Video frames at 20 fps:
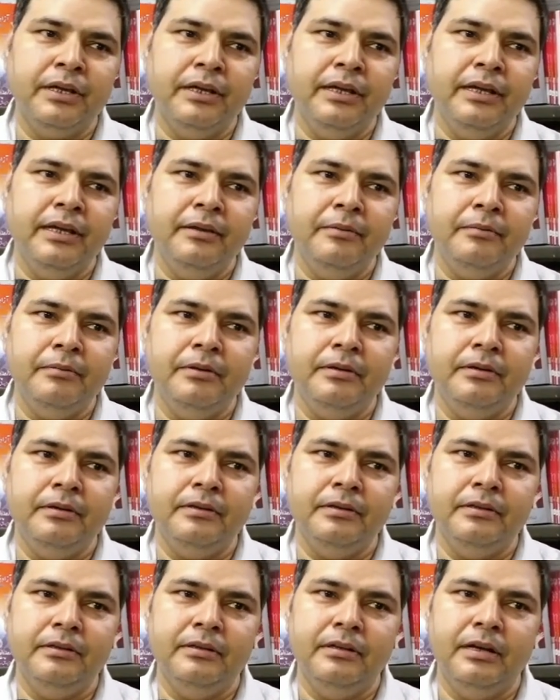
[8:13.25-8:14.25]
कि
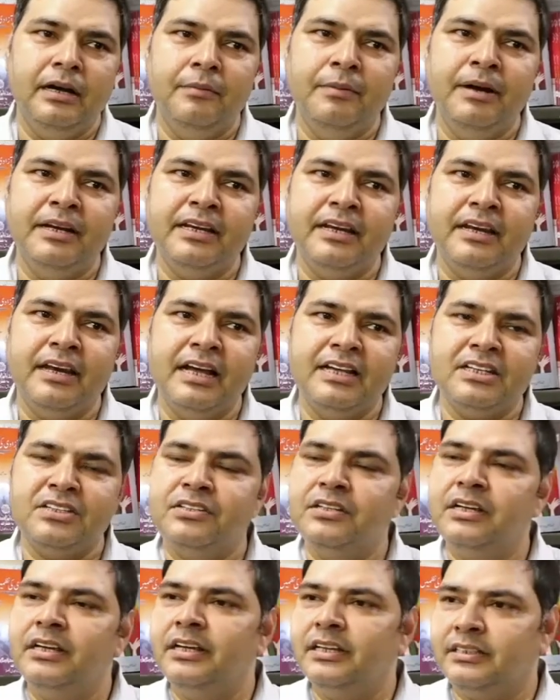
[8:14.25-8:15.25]
हमारी
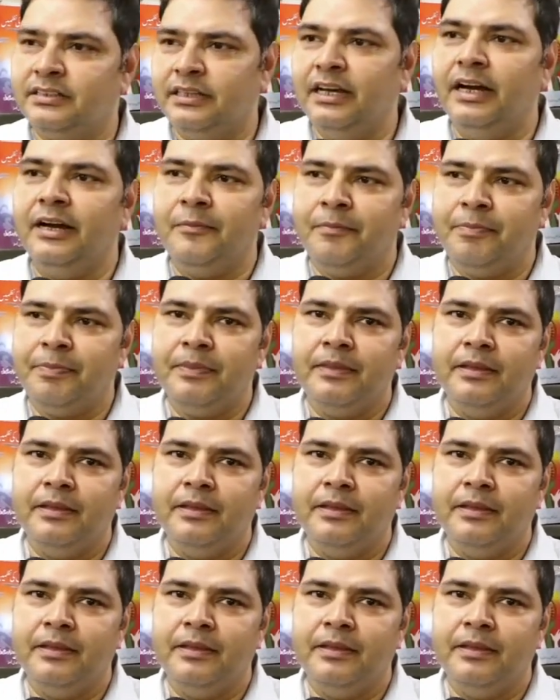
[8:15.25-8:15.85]
राष्ट्रीय एकता